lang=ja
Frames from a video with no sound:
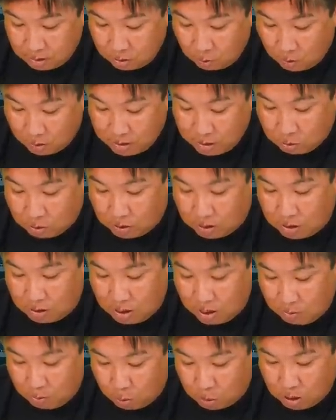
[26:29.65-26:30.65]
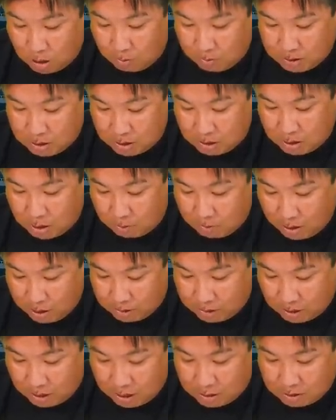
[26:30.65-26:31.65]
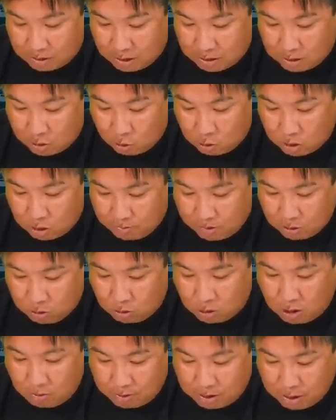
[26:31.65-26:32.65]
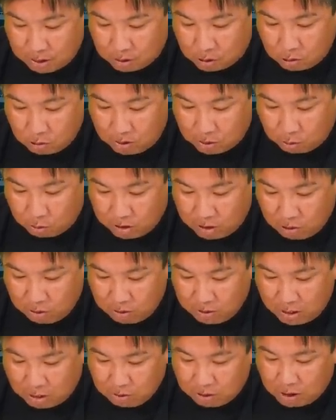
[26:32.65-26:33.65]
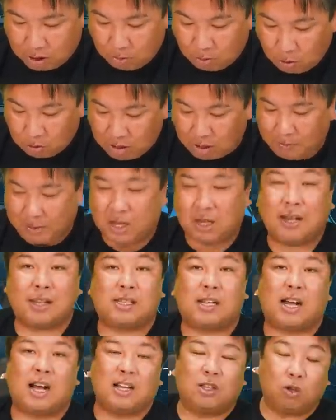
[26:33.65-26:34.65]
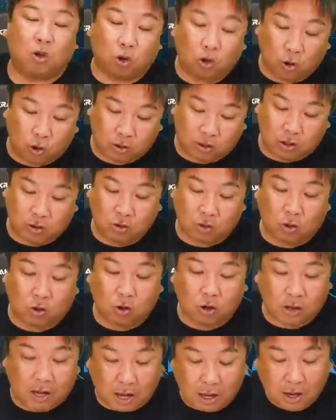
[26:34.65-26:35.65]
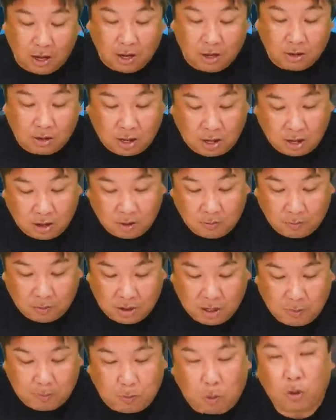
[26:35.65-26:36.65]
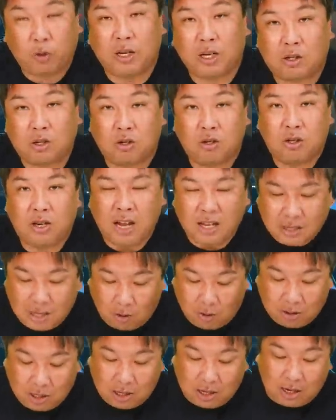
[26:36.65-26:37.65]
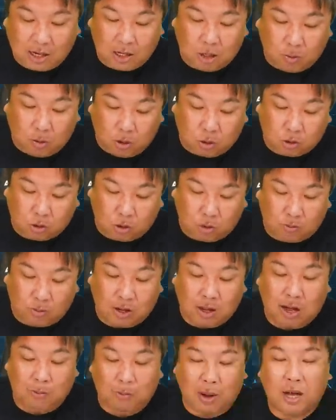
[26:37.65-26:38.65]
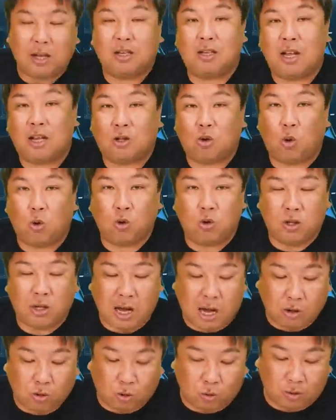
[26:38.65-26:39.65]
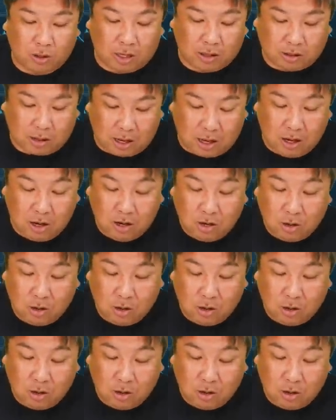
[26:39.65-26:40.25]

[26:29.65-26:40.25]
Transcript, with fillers: ワンアウトからね、元山センター前、高橋奎二が送りバンドを決めて、ツーアウト二塁になるけども、並木がセカンドゴロっていうところで、ね、1本です。連打は出たけども、その前にね、盗塁でアウトになって、